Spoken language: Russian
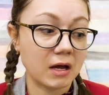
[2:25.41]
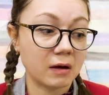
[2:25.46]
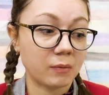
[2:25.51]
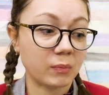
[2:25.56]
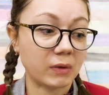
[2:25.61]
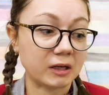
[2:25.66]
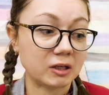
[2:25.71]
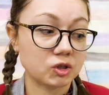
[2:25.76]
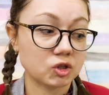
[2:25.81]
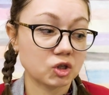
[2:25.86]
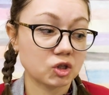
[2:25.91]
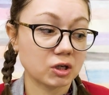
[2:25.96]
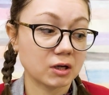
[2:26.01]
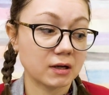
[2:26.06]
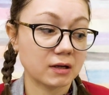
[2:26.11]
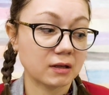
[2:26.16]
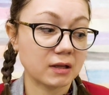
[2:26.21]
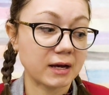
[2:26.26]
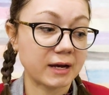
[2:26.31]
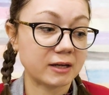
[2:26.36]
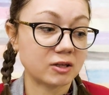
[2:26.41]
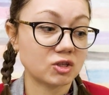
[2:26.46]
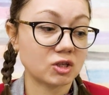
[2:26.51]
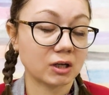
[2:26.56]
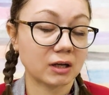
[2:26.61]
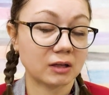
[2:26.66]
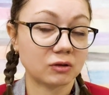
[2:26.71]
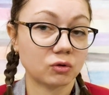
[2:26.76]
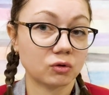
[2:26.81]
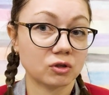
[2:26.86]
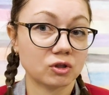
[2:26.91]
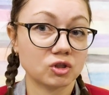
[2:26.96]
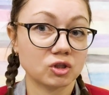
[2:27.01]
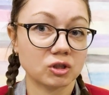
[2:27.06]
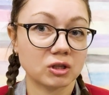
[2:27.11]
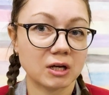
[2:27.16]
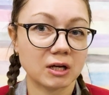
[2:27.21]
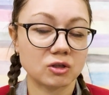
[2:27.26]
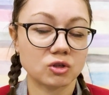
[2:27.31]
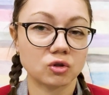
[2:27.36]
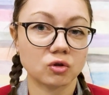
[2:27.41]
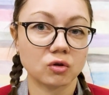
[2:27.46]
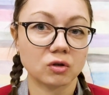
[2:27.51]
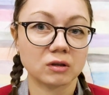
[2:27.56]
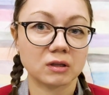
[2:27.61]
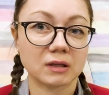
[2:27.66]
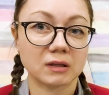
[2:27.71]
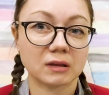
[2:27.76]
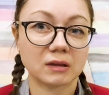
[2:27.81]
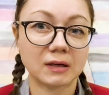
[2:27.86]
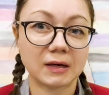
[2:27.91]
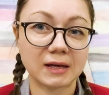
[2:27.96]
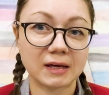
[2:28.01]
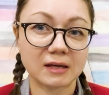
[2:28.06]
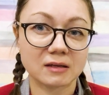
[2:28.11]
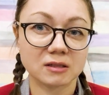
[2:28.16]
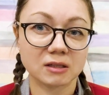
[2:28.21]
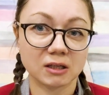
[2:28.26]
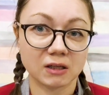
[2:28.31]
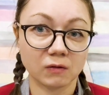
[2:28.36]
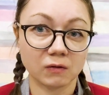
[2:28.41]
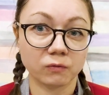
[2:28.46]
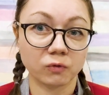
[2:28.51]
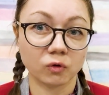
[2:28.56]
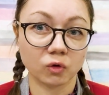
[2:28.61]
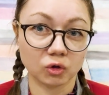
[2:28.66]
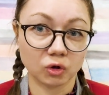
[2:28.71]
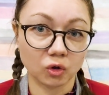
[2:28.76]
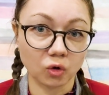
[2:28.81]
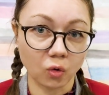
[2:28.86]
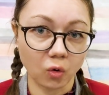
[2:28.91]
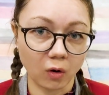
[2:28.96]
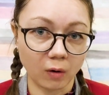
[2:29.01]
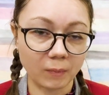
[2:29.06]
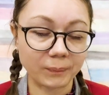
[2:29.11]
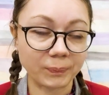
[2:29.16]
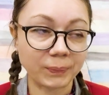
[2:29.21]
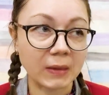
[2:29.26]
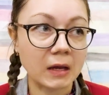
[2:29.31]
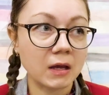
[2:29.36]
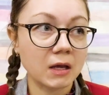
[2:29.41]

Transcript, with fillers: Мальчишка Элайджа, который считает, что этот лес его дом.